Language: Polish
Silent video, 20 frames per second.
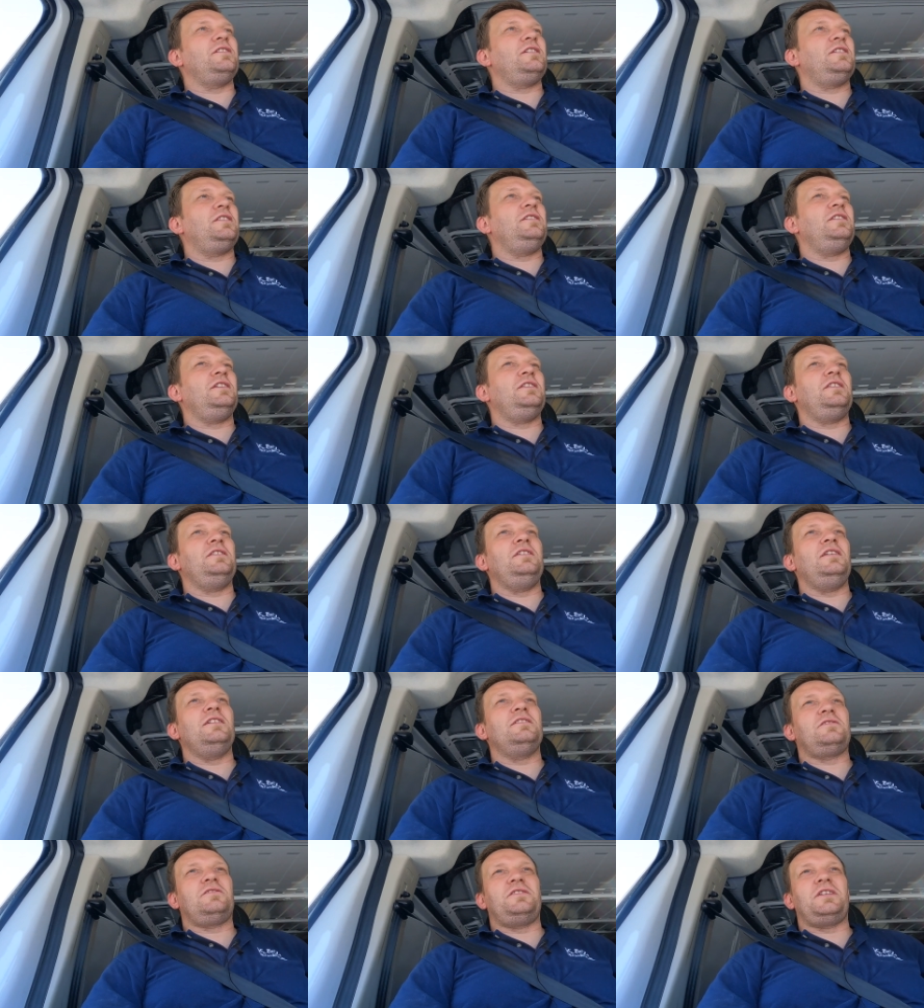nie, nie,
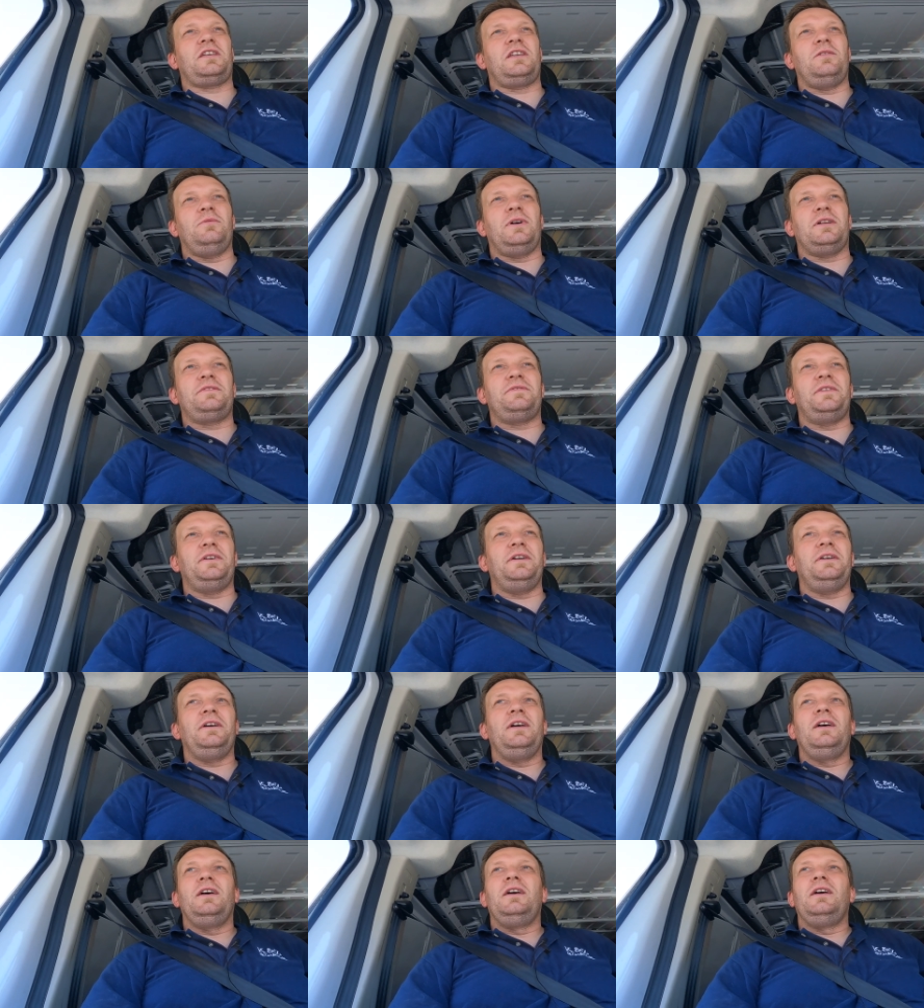nie jest to takie
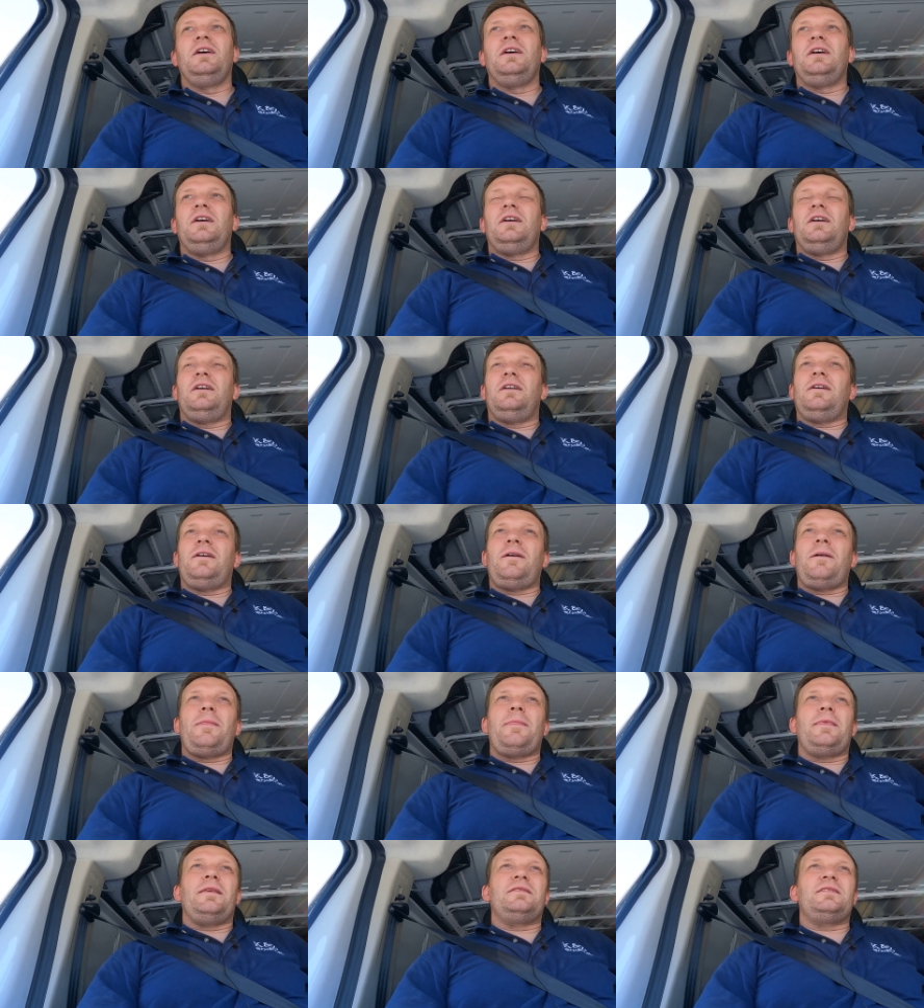łatwe.
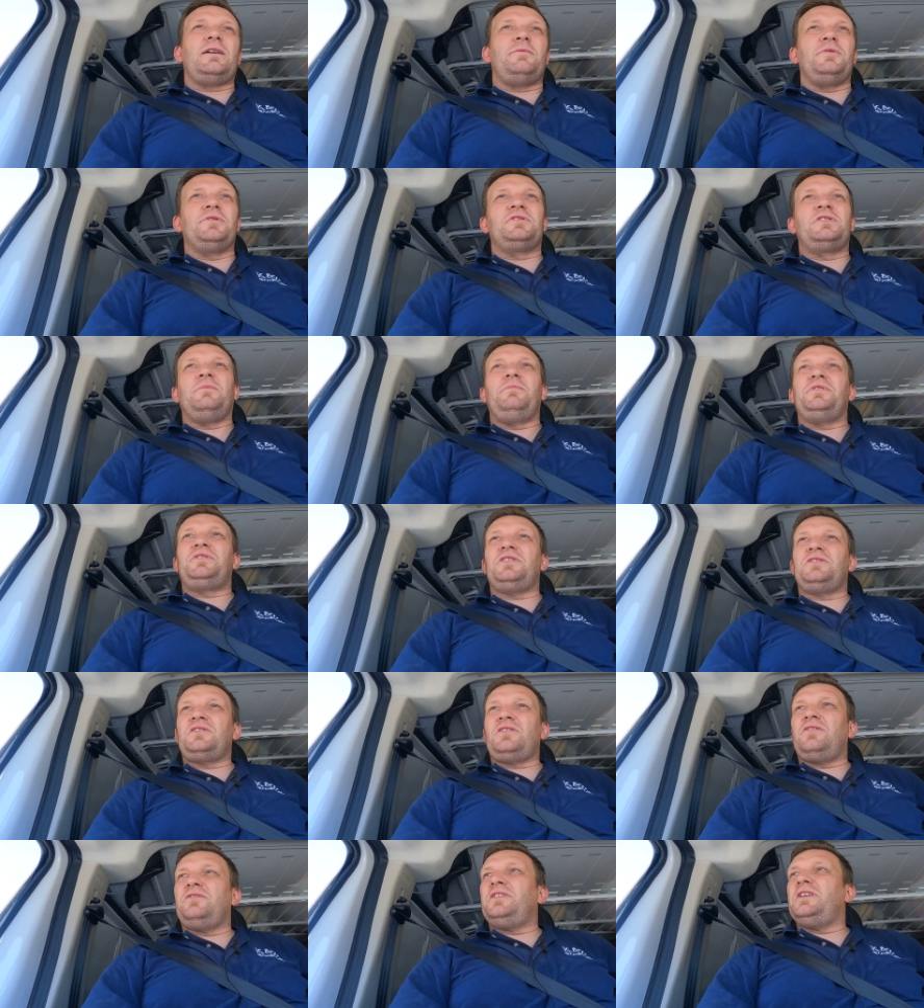Samo
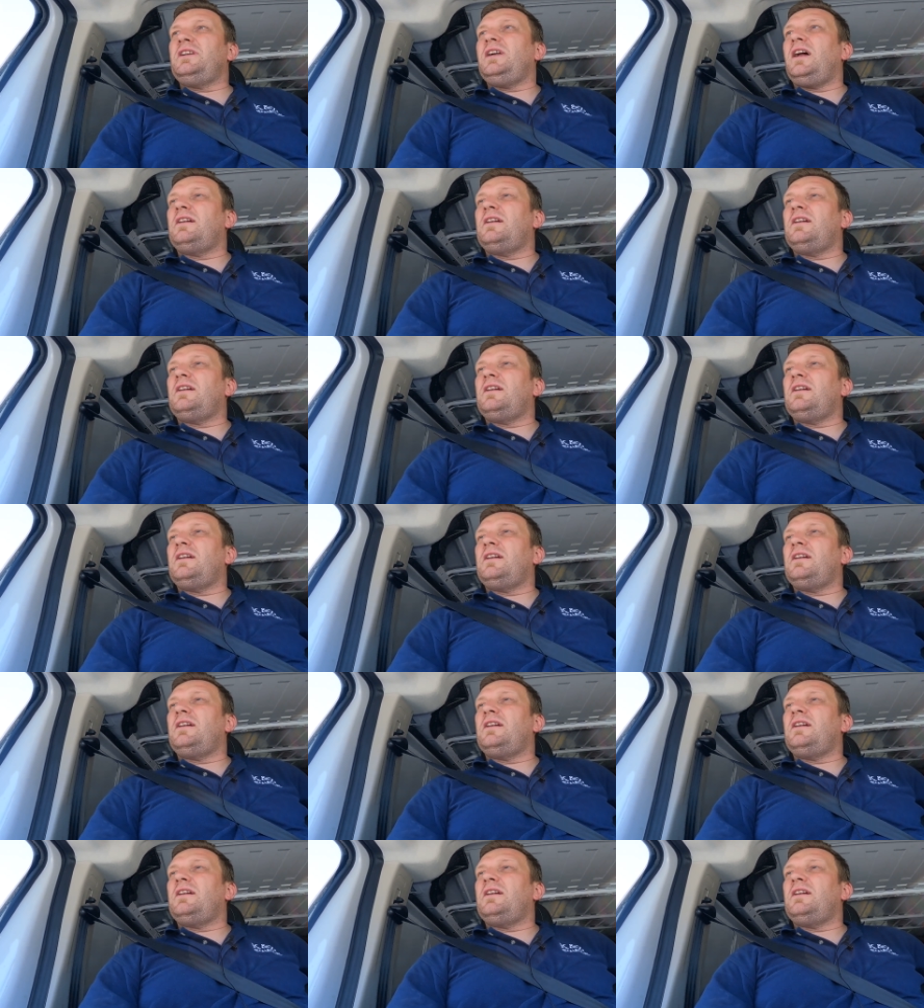zdobycie zielonej